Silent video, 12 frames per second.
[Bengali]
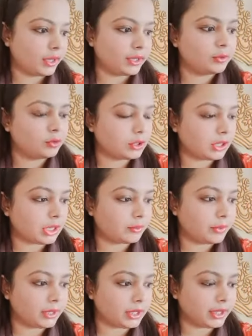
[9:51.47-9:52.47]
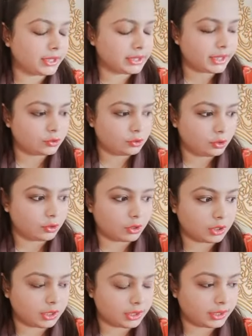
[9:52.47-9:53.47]
এই দুইটা লাগবে না এটা একজনের
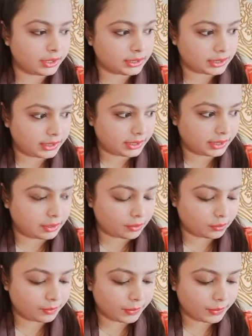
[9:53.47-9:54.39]
অর্ডারের এটা রেখে দাও